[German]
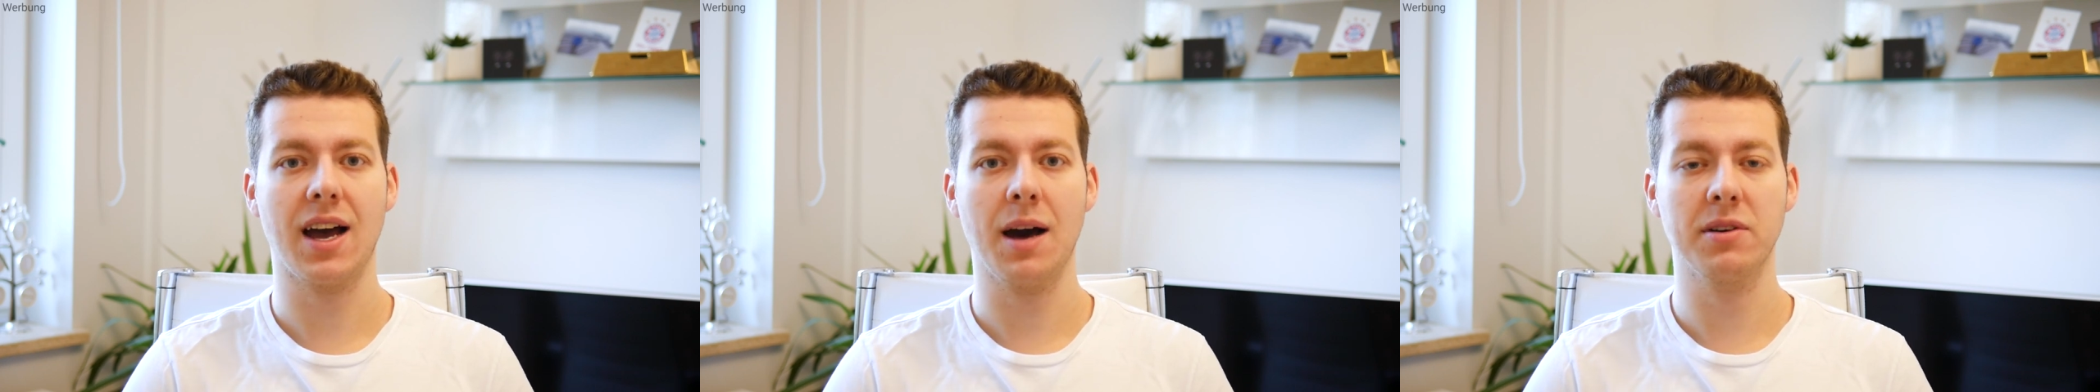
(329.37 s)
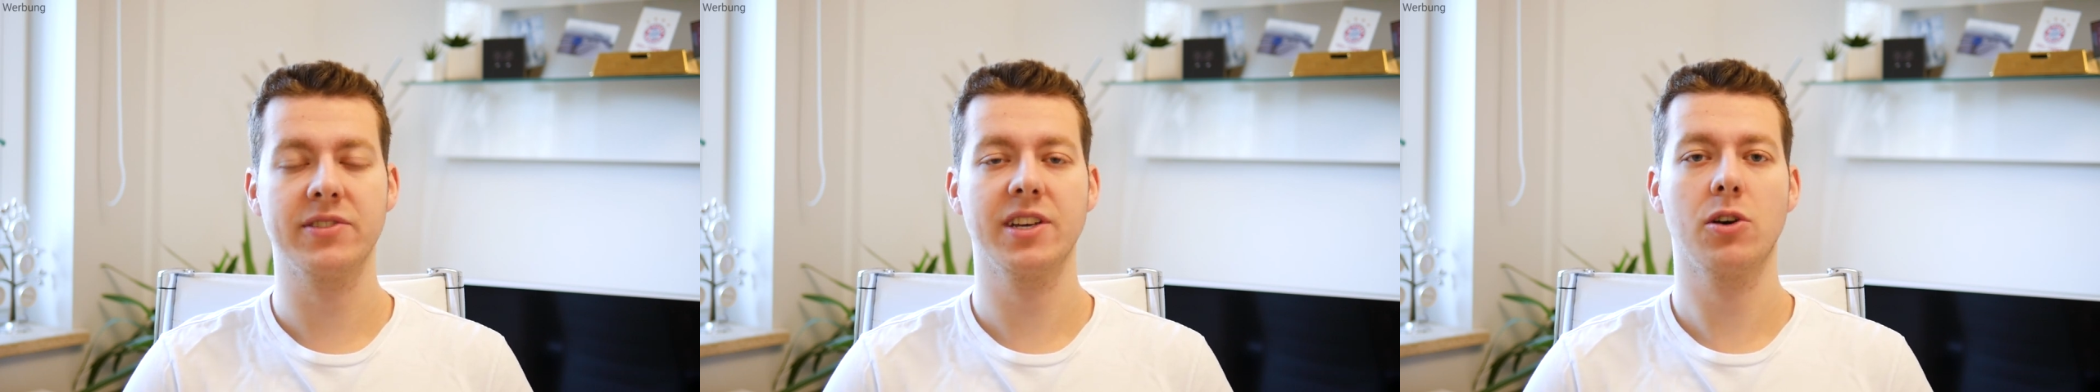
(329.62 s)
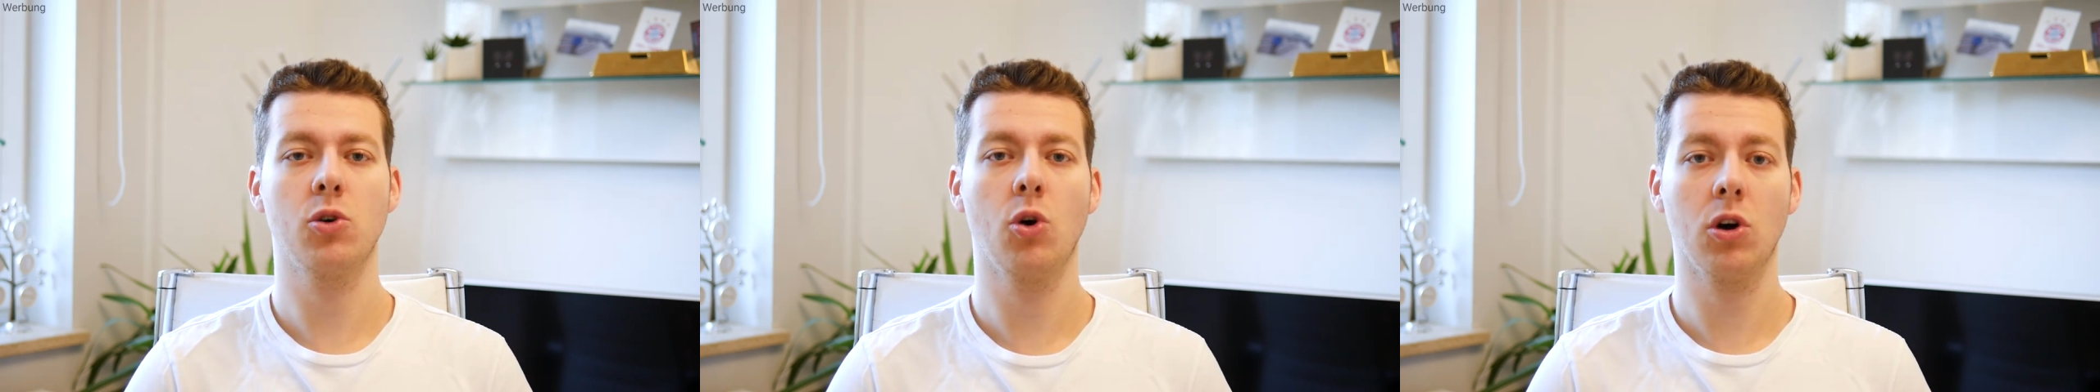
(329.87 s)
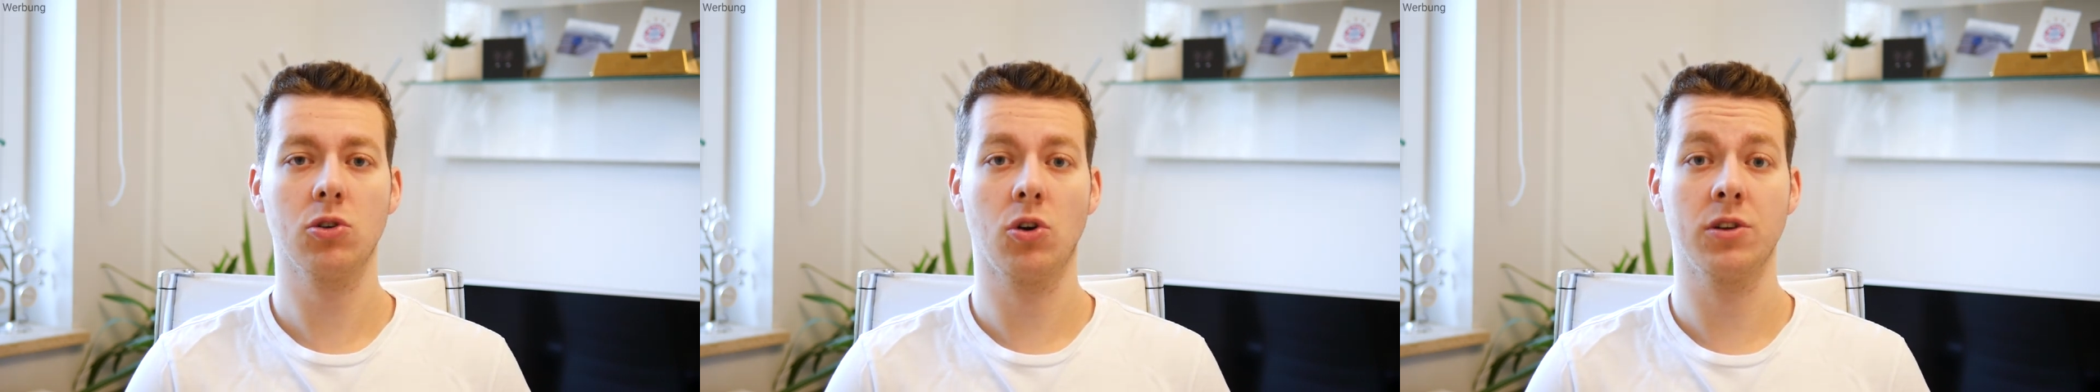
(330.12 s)
Aber wie ihr
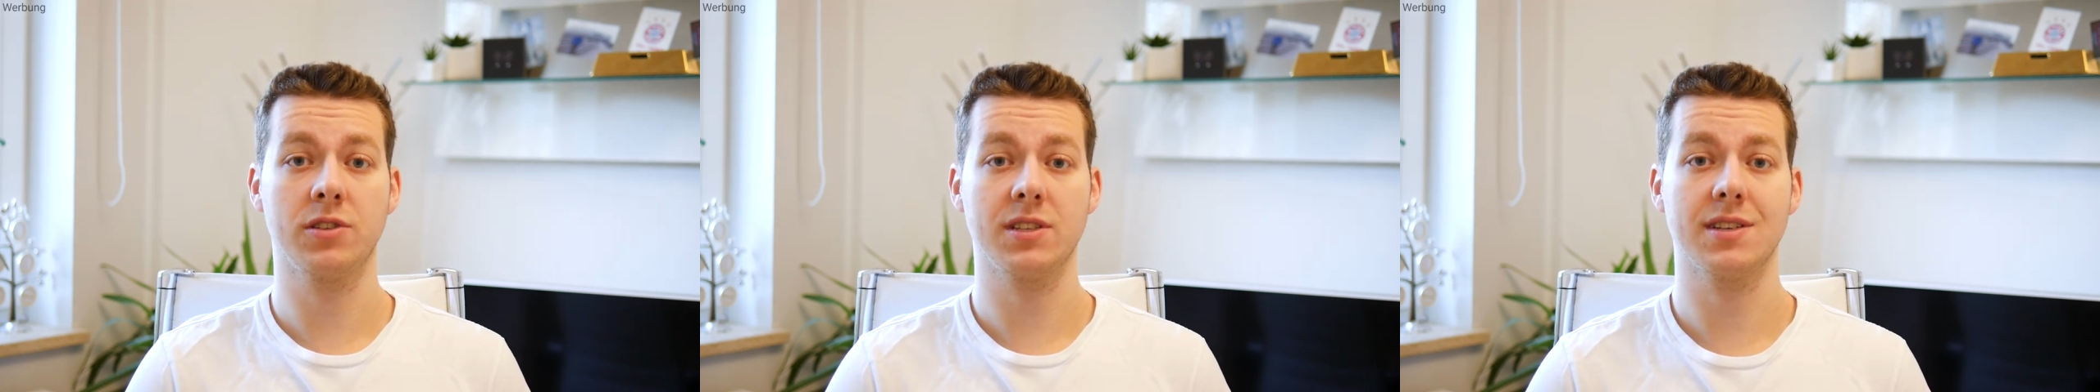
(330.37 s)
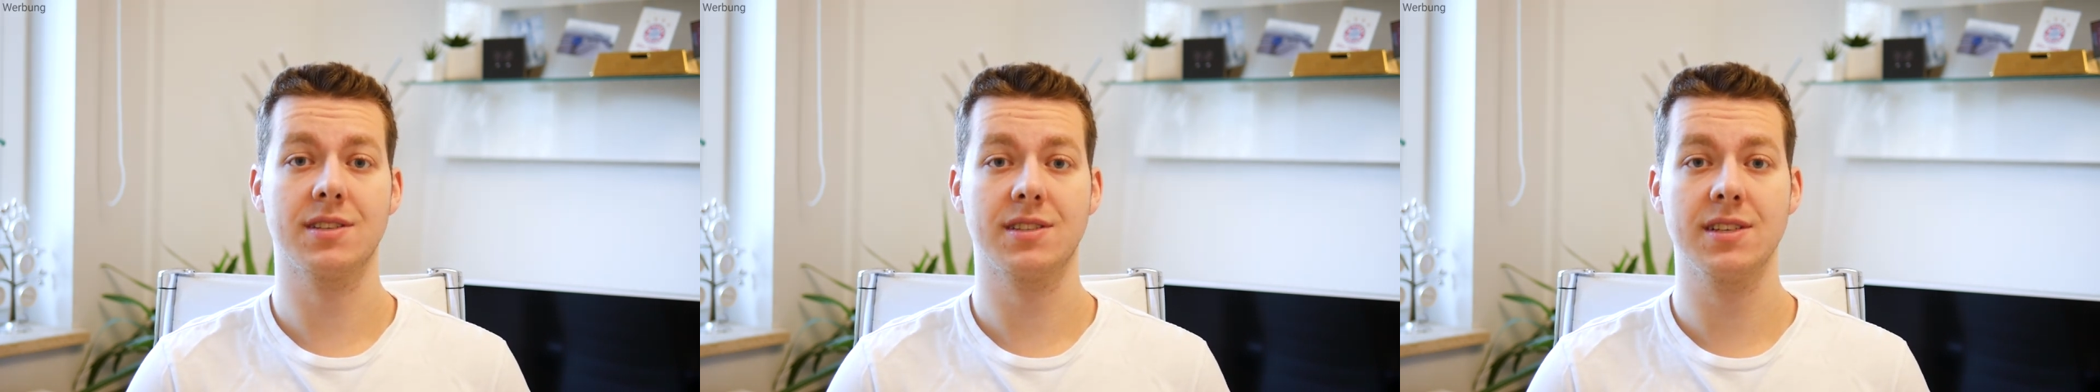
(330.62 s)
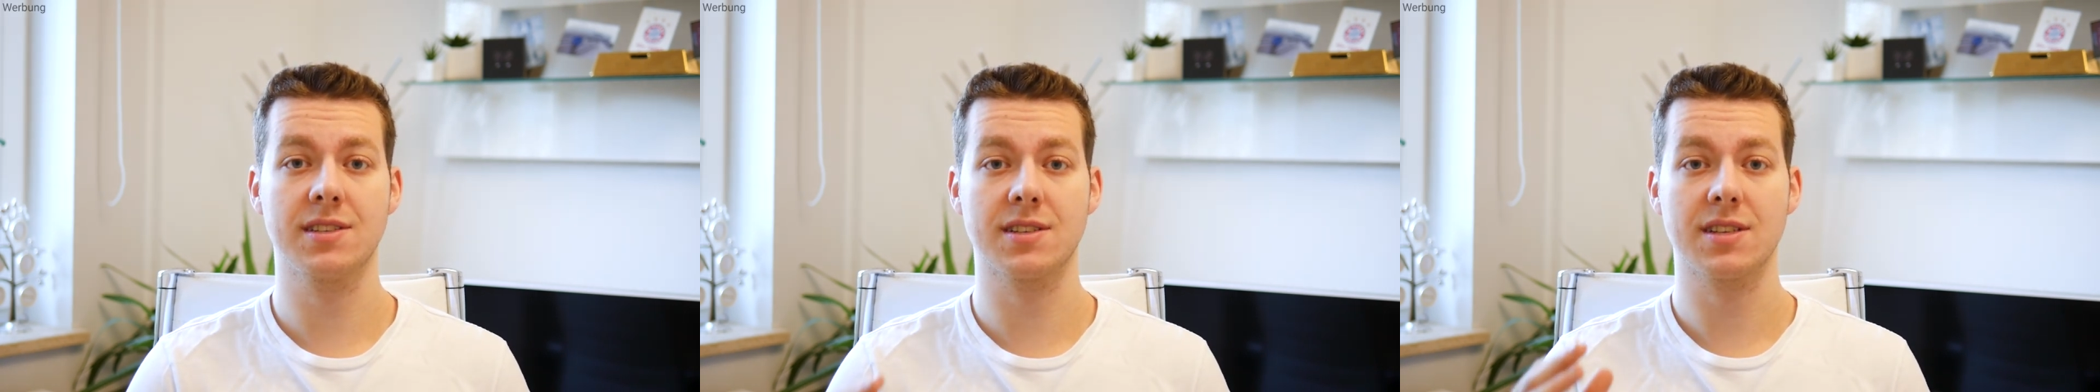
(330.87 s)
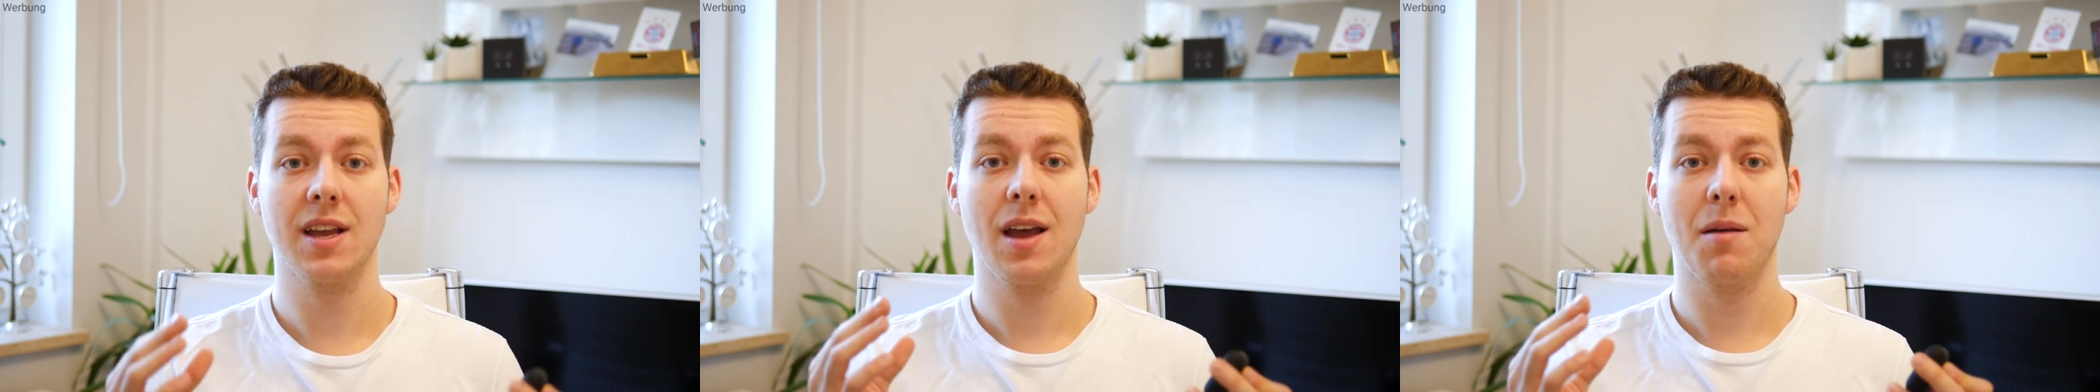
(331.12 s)
hören konntet, ist
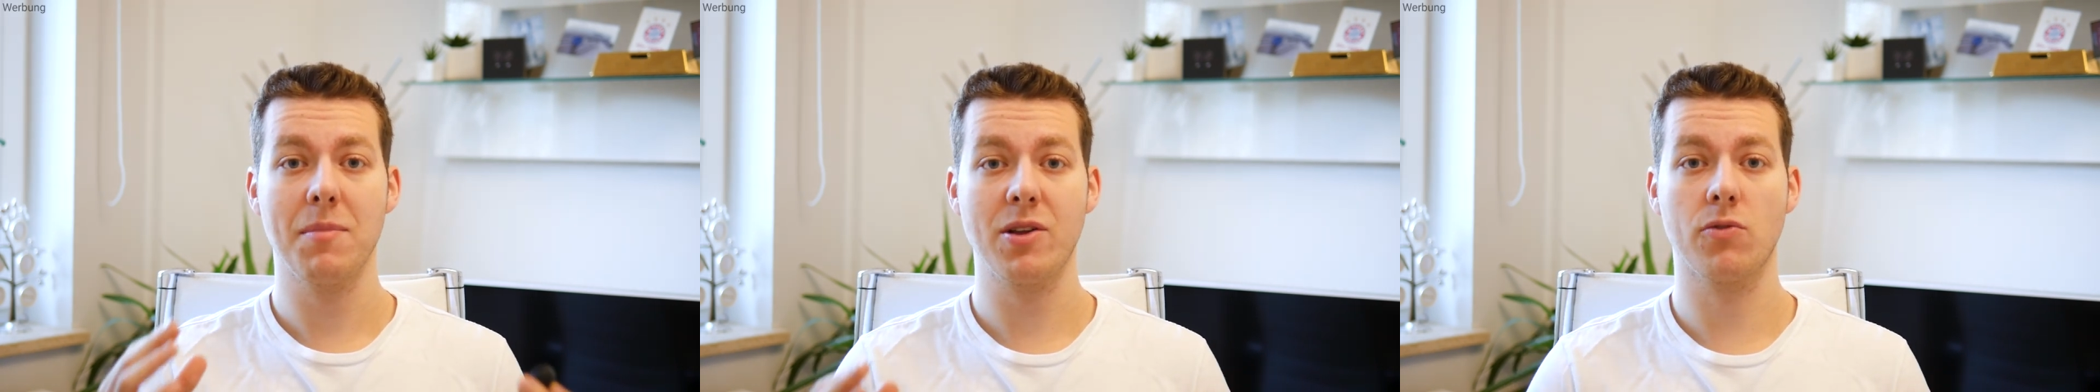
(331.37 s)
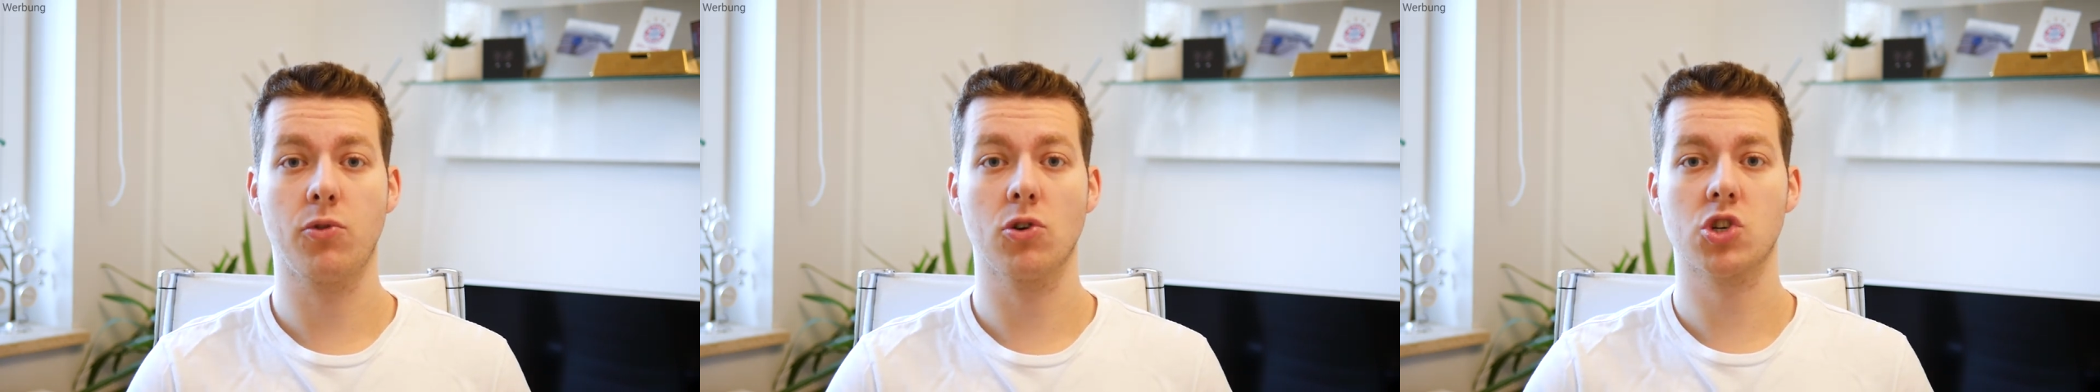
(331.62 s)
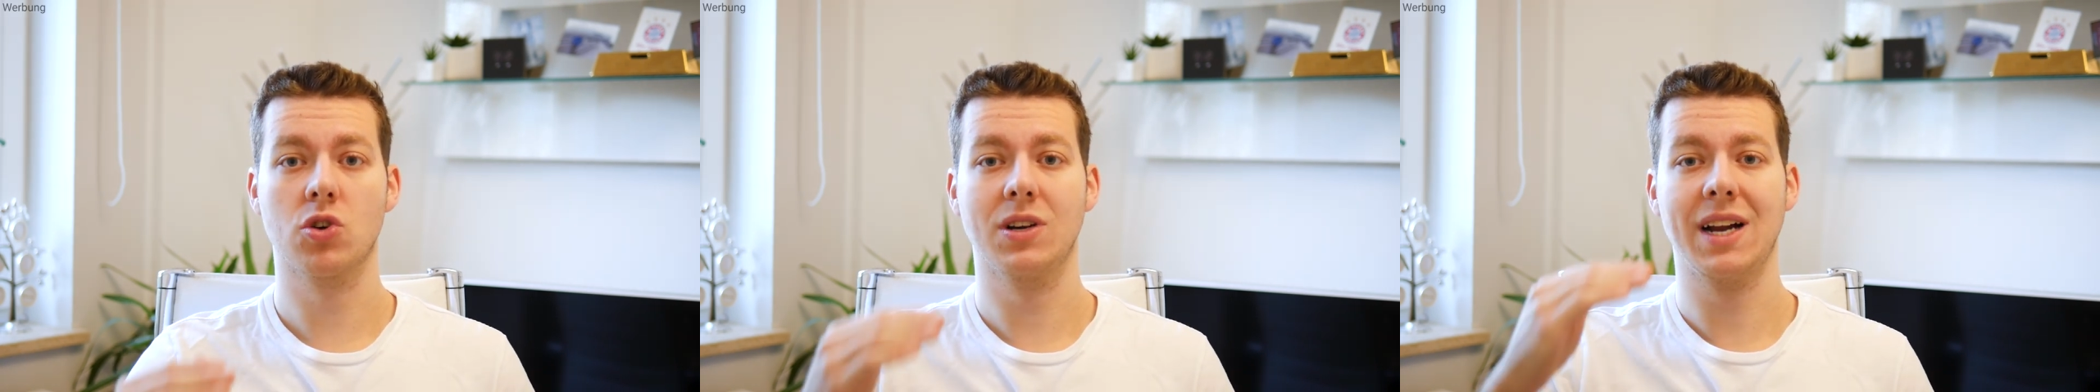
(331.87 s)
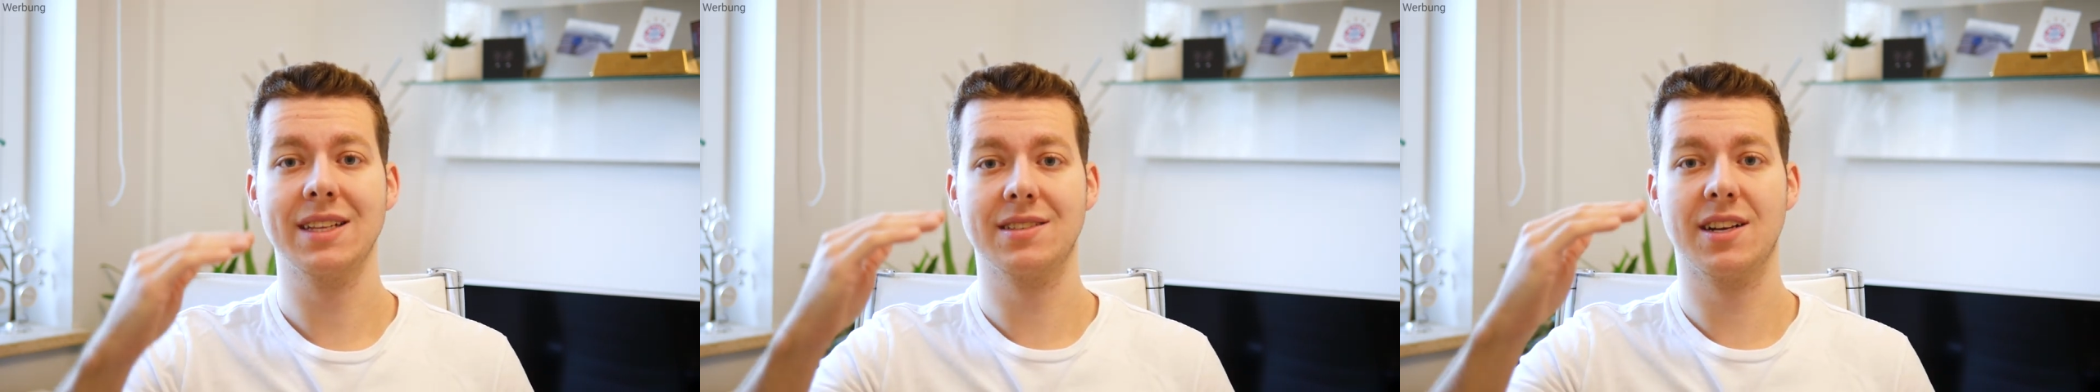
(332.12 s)
dieses Mikrofon schon ganz,